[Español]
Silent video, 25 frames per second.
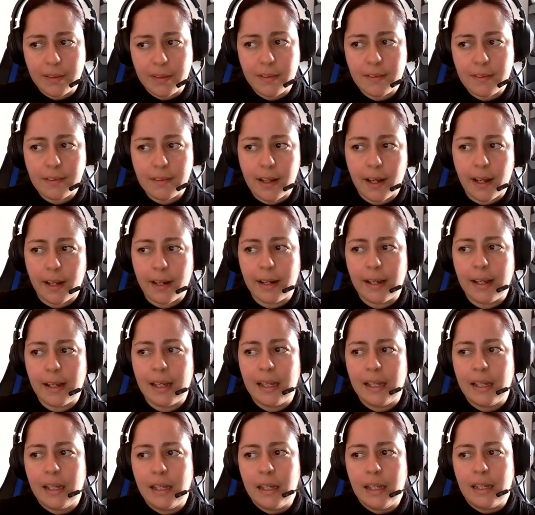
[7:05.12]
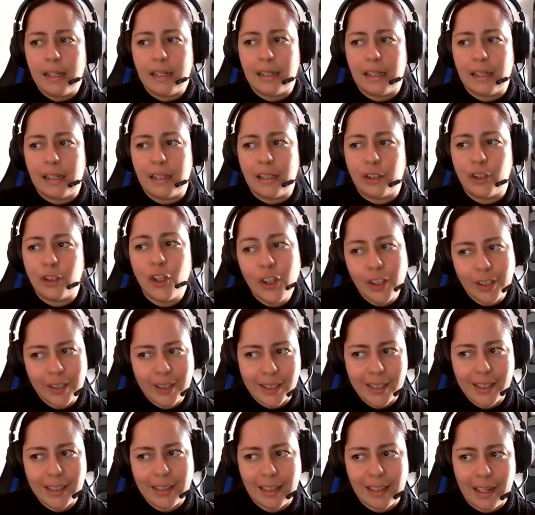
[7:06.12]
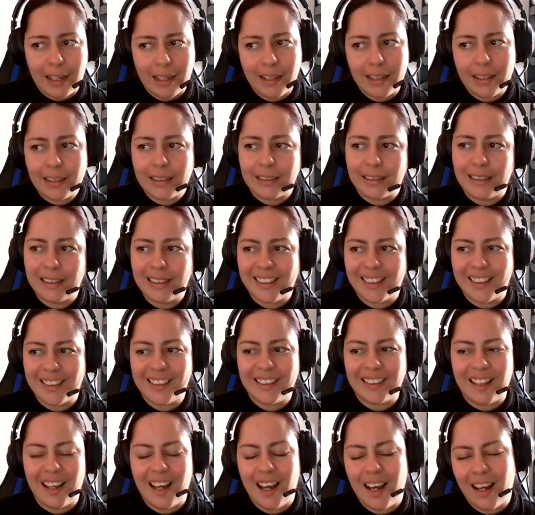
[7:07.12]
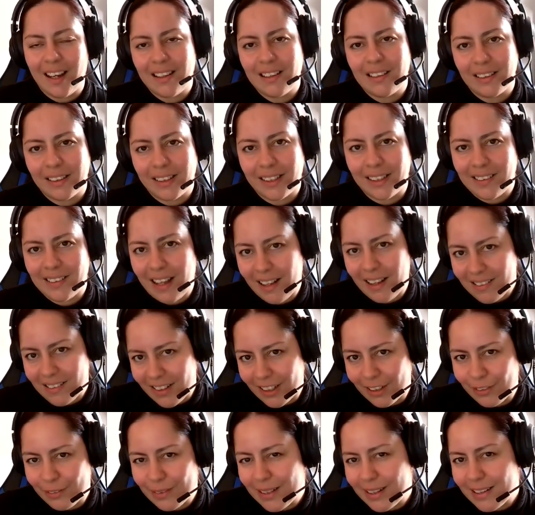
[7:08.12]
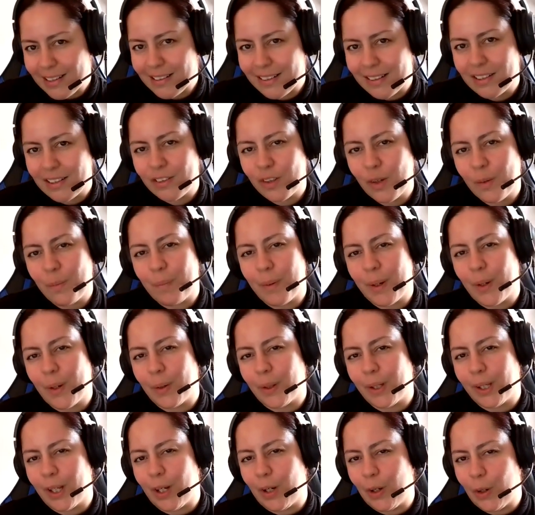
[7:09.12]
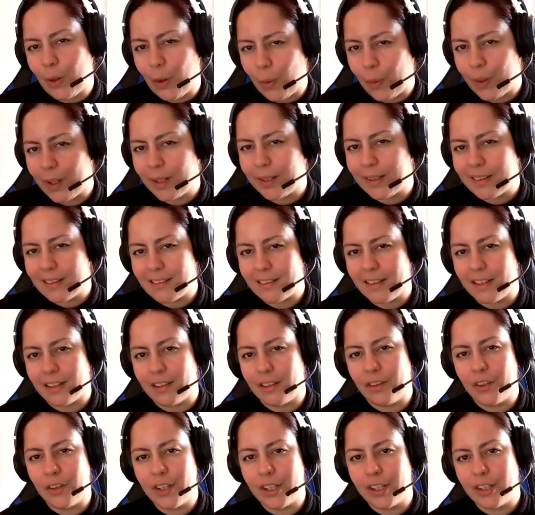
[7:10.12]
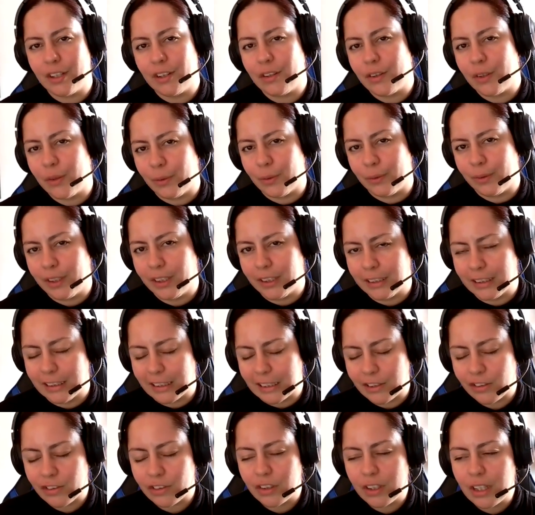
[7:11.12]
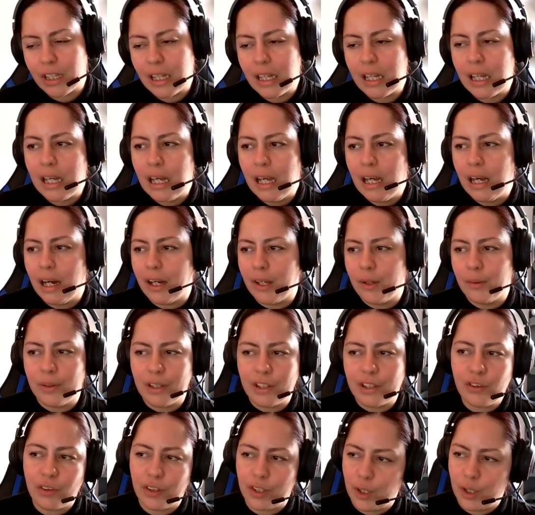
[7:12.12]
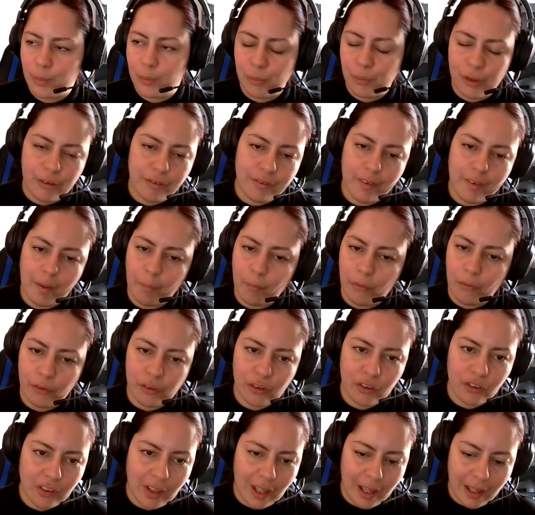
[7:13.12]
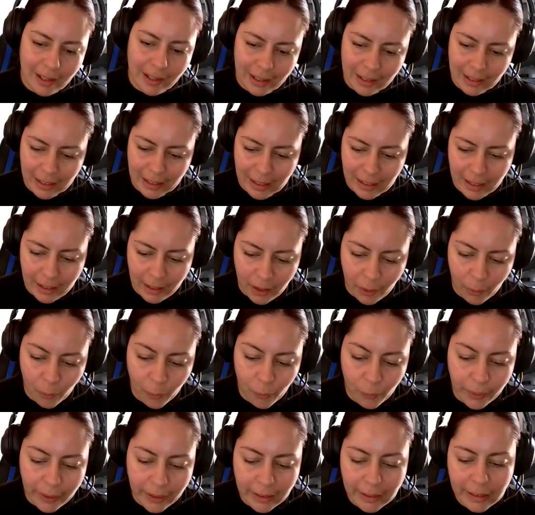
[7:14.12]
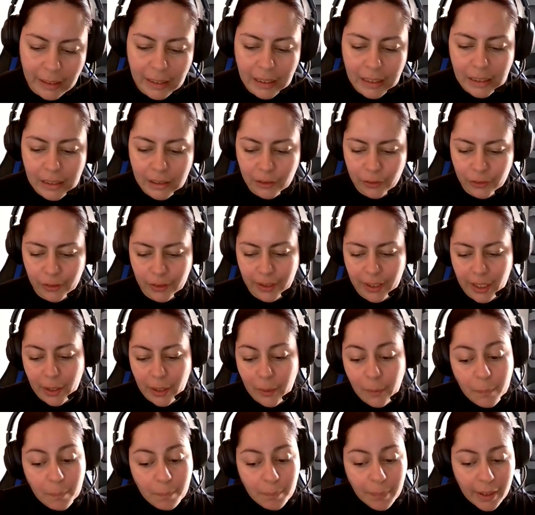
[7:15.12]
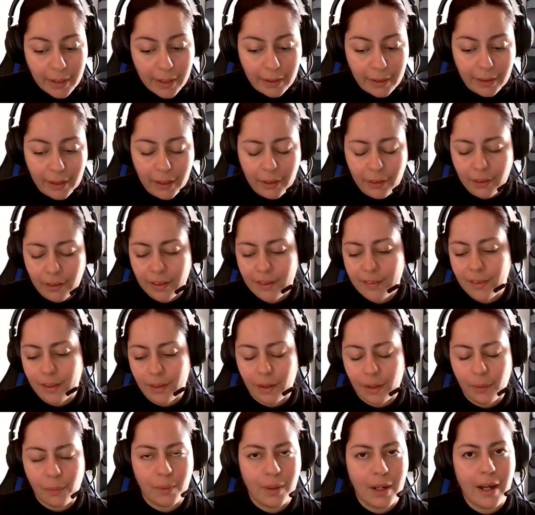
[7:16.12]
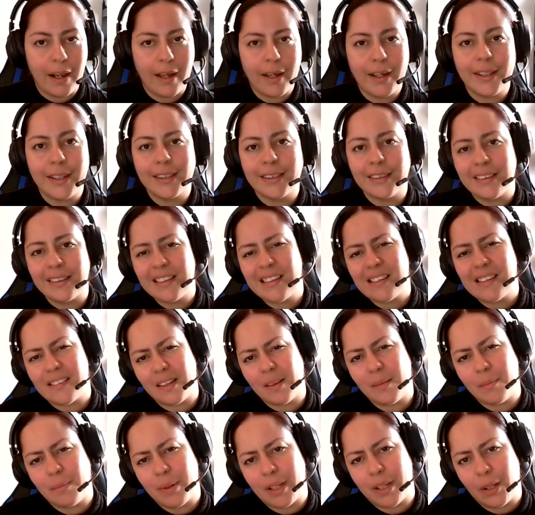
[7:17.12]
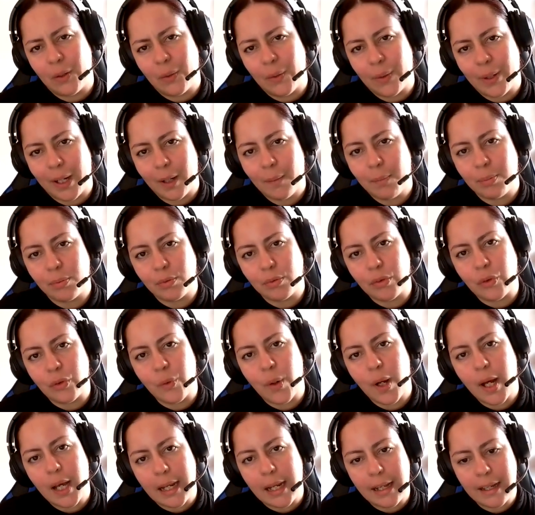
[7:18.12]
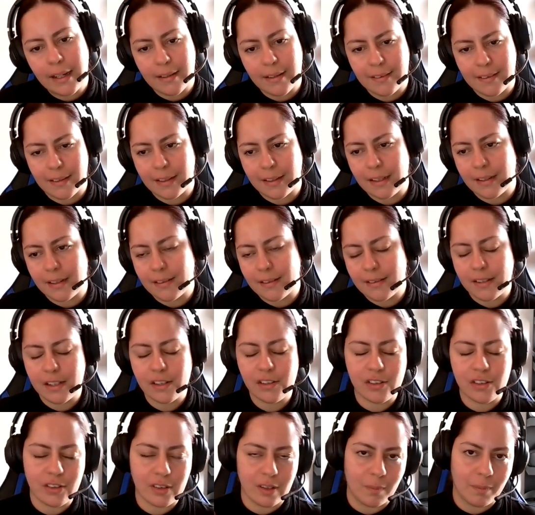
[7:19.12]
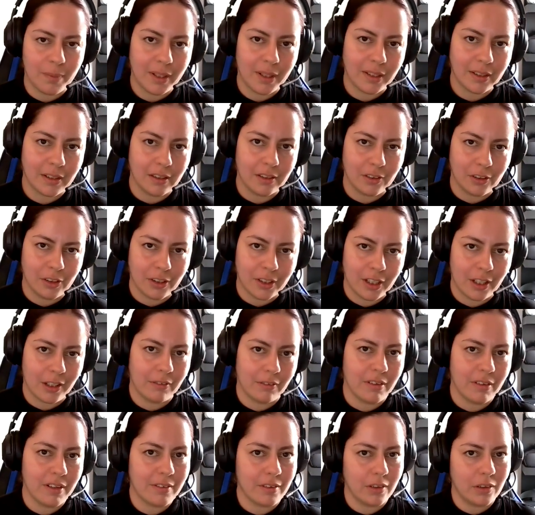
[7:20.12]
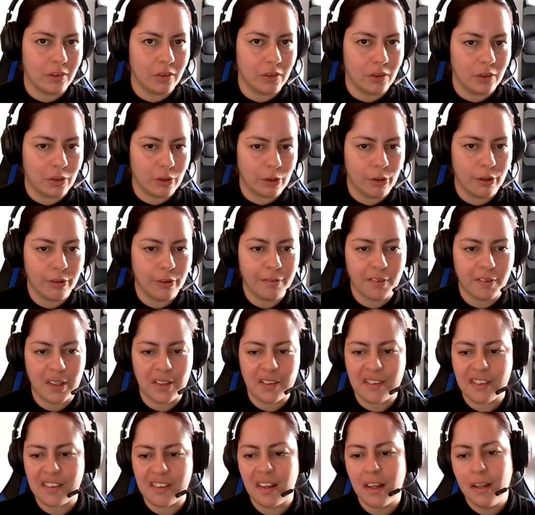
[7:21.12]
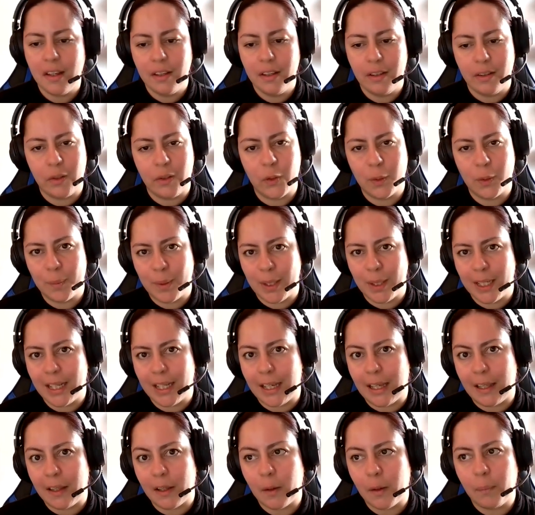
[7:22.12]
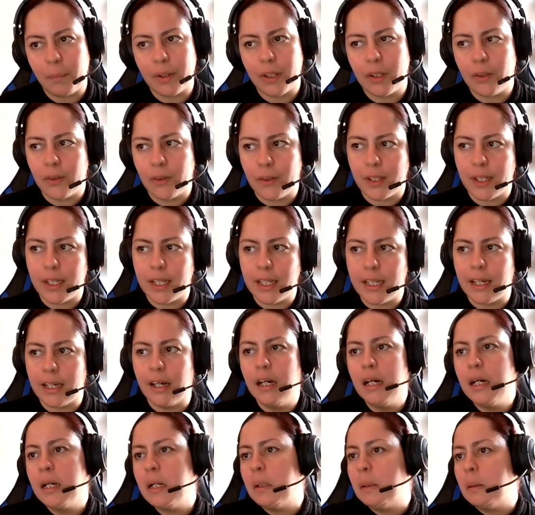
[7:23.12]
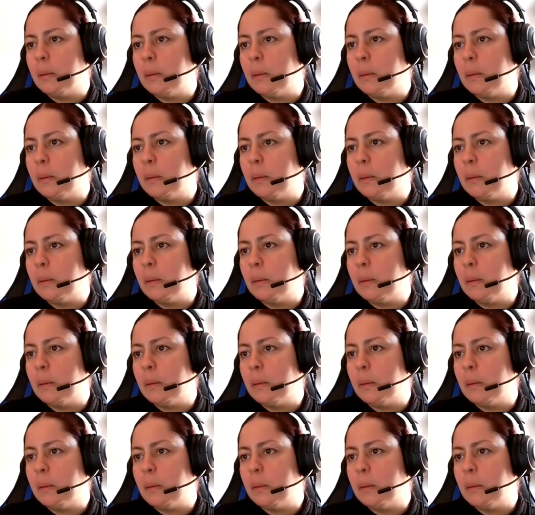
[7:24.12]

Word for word: a pensar dónde está la gente que está haciendo ejercicio pero que no lo está haciendo dentro de un gimnasio. Hay una zona muy famosa en la laguna donde hay un parque donde se reúne la gente siempre en horas puntuales a hacer ejercicio, siempre están trotando, haciendo crossfits, dominadas, pues yo diría